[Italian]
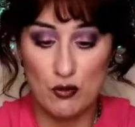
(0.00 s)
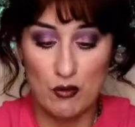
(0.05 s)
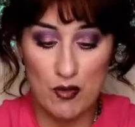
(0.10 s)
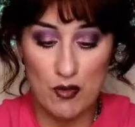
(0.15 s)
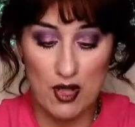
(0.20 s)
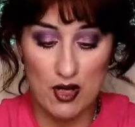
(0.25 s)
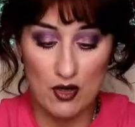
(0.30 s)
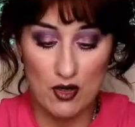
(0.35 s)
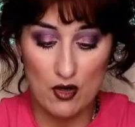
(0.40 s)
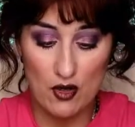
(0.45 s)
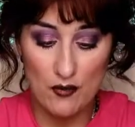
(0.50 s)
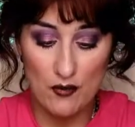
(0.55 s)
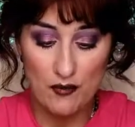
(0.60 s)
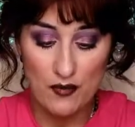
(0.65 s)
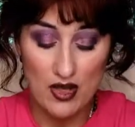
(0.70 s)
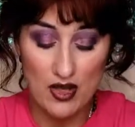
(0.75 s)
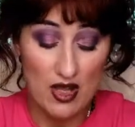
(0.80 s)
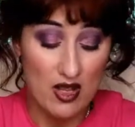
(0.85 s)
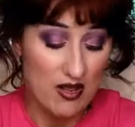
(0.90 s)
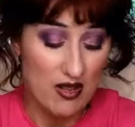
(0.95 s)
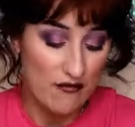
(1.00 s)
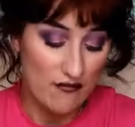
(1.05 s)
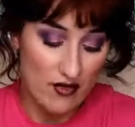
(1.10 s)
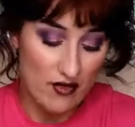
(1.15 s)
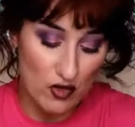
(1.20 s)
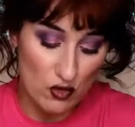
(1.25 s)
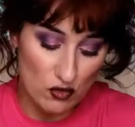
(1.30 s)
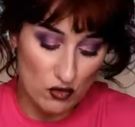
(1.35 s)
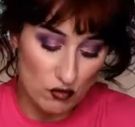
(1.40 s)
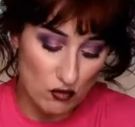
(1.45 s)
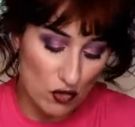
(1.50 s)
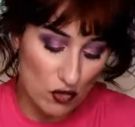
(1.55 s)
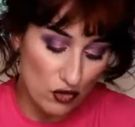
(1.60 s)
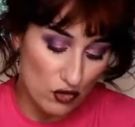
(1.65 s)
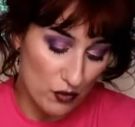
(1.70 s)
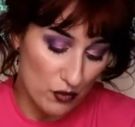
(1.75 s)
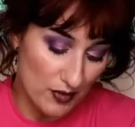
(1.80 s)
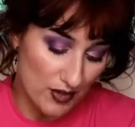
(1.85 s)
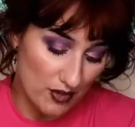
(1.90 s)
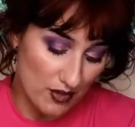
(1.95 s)
bello ve lo
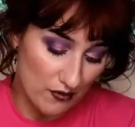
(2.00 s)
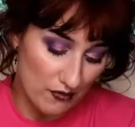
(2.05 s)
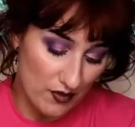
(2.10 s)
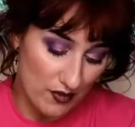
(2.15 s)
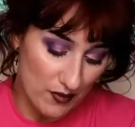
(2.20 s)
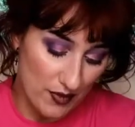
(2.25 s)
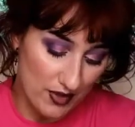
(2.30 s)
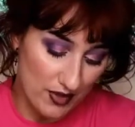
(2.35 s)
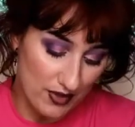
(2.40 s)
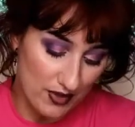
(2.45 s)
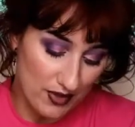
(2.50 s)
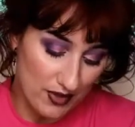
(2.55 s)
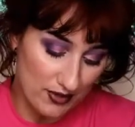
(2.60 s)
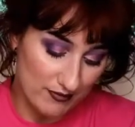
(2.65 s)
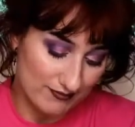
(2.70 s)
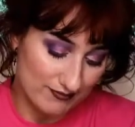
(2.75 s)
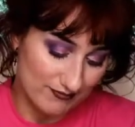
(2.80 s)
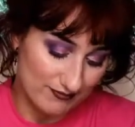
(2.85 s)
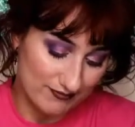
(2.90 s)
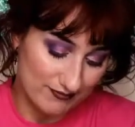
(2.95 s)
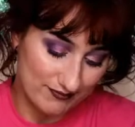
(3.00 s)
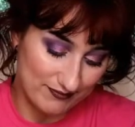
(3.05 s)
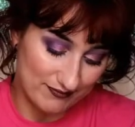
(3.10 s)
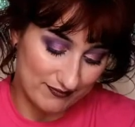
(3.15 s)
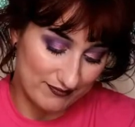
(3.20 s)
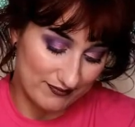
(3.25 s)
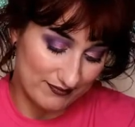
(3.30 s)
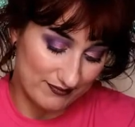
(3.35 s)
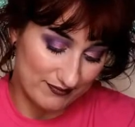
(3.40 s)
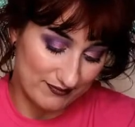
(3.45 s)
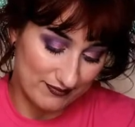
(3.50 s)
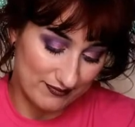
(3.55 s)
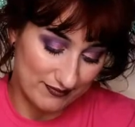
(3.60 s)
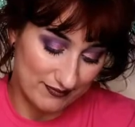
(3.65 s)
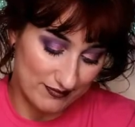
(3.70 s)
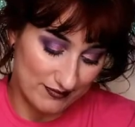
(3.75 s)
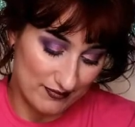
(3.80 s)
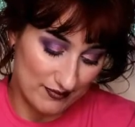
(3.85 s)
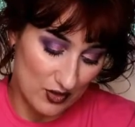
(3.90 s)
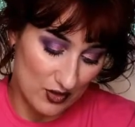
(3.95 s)
swatcho perché ovviamente
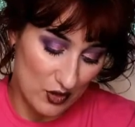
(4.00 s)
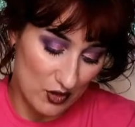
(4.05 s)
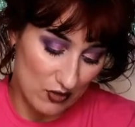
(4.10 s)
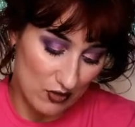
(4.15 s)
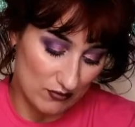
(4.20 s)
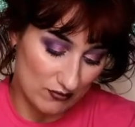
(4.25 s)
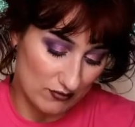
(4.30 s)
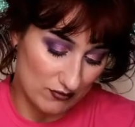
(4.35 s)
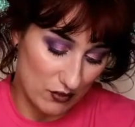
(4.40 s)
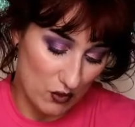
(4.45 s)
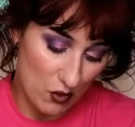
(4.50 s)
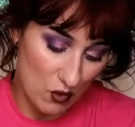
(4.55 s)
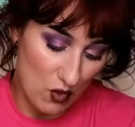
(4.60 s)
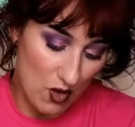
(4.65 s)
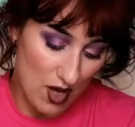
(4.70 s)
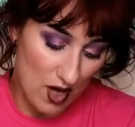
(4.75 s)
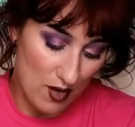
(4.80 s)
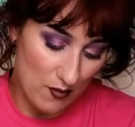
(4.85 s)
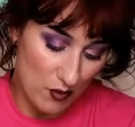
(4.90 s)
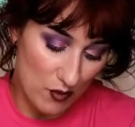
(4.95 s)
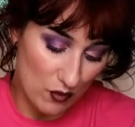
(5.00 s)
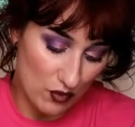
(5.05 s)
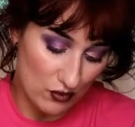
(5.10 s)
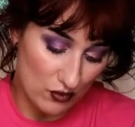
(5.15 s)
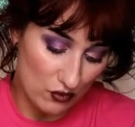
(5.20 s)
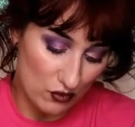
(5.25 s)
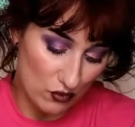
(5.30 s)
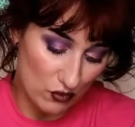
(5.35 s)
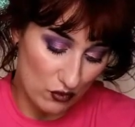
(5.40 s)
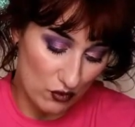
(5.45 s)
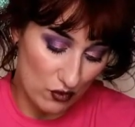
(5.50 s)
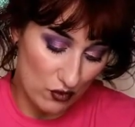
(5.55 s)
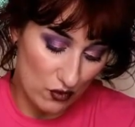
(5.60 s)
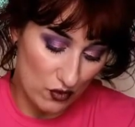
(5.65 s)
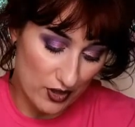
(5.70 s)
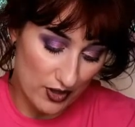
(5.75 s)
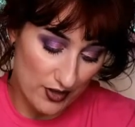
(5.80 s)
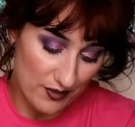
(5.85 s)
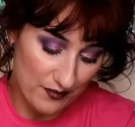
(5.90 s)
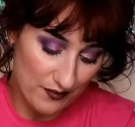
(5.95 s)
io lo amo questo
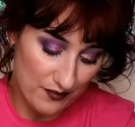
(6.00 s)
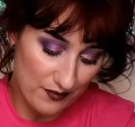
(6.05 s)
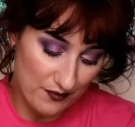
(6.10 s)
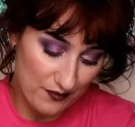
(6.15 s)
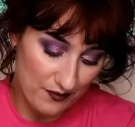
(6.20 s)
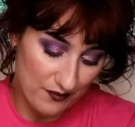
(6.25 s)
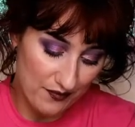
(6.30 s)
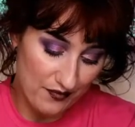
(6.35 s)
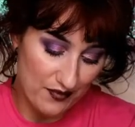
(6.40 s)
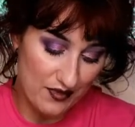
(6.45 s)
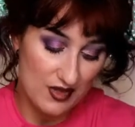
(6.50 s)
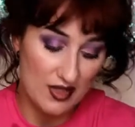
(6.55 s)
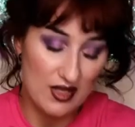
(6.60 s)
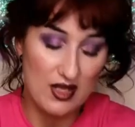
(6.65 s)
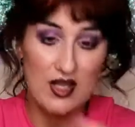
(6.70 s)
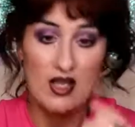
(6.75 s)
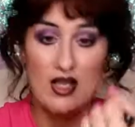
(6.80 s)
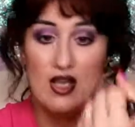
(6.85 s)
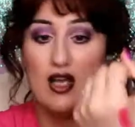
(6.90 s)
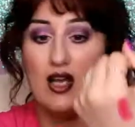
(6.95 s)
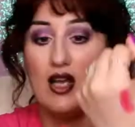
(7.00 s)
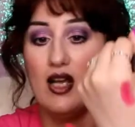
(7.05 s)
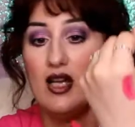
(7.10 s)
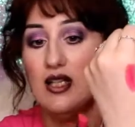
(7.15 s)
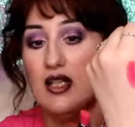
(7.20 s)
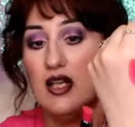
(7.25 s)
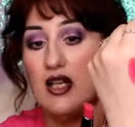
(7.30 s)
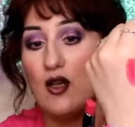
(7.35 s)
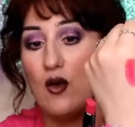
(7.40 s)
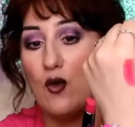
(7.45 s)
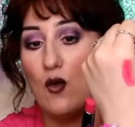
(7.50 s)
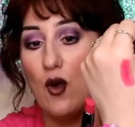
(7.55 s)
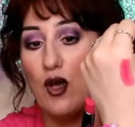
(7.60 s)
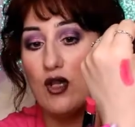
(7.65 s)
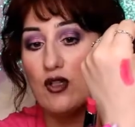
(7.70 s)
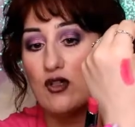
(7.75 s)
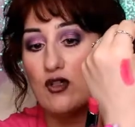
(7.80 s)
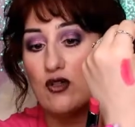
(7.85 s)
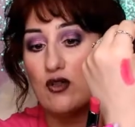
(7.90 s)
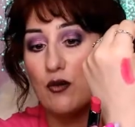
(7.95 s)
colore ed è
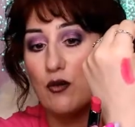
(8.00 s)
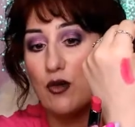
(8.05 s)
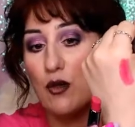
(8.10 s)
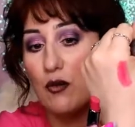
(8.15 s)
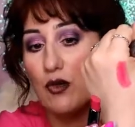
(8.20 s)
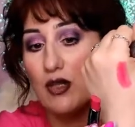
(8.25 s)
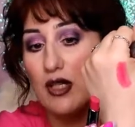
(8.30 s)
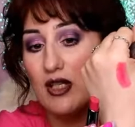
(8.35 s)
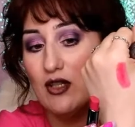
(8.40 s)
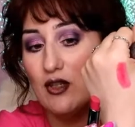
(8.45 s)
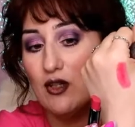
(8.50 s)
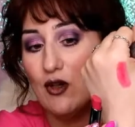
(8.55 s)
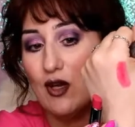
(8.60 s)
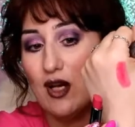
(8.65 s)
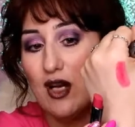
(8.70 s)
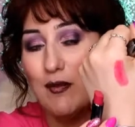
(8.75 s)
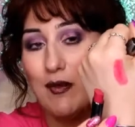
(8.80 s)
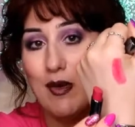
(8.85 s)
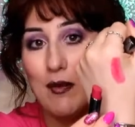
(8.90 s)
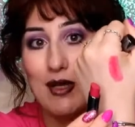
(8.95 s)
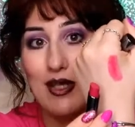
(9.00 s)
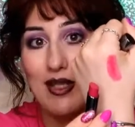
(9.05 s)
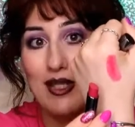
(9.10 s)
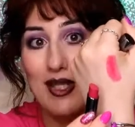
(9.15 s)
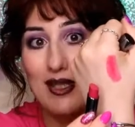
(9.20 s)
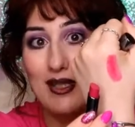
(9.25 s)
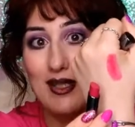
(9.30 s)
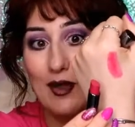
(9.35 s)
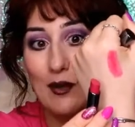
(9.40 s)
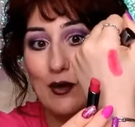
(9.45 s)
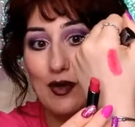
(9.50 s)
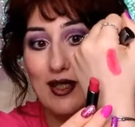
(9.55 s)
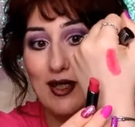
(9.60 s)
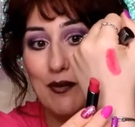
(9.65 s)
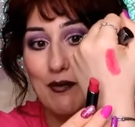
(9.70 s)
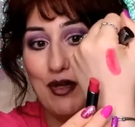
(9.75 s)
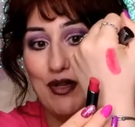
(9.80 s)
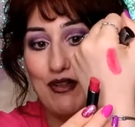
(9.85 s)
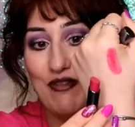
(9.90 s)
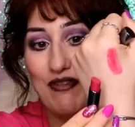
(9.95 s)
questo proprio identico alla mia maglietta quindi è
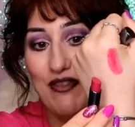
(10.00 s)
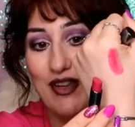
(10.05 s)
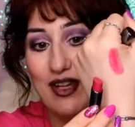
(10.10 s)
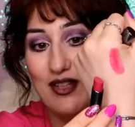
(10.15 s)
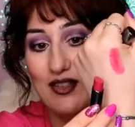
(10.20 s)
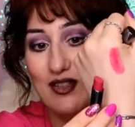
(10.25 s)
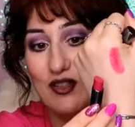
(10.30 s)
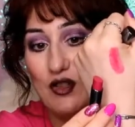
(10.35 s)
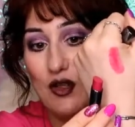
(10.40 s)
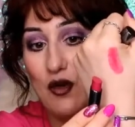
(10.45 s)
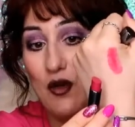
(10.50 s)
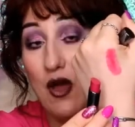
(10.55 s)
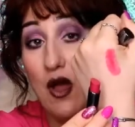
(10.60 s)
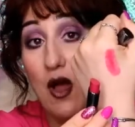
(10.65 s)
perfetto